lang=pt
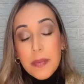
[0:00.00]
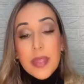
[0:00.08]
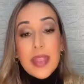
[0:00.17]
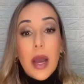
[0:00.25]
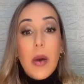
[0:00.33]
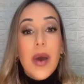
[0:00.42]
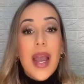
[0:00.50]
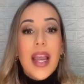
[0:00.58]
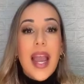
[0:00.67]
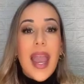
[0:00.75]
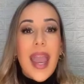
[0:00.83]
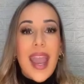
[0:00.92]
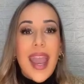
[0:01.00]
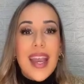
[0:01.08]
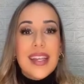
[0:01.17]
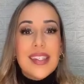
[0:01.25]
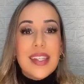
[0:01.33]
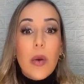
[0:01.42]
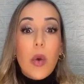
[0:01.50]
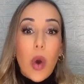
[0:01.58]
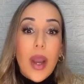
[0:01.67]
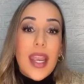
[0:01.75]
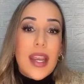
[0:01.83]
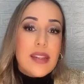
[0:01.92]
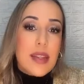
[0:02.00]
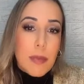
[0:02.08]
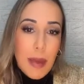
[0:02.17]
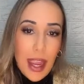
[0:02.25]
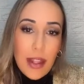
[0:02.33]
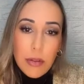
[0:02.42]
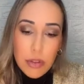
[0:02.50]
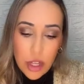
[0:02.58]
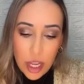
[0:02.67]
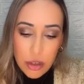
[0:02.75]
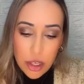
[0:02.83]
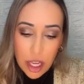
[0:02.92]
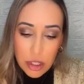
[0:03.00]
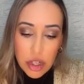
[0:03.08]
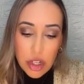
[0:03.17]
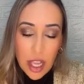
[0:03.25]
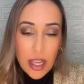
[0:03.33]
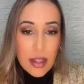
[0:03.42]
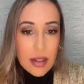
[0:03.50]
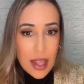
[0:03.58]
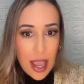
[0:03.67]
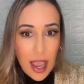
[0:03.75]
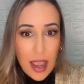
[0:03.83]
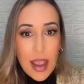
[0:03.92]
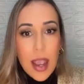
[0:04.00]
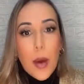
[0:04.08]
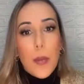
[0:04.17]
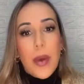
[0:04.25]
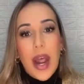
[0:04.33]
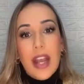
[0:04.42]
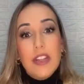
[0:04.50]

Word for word: Então, é, são conhecimentos, gente, que a gente tem que ter para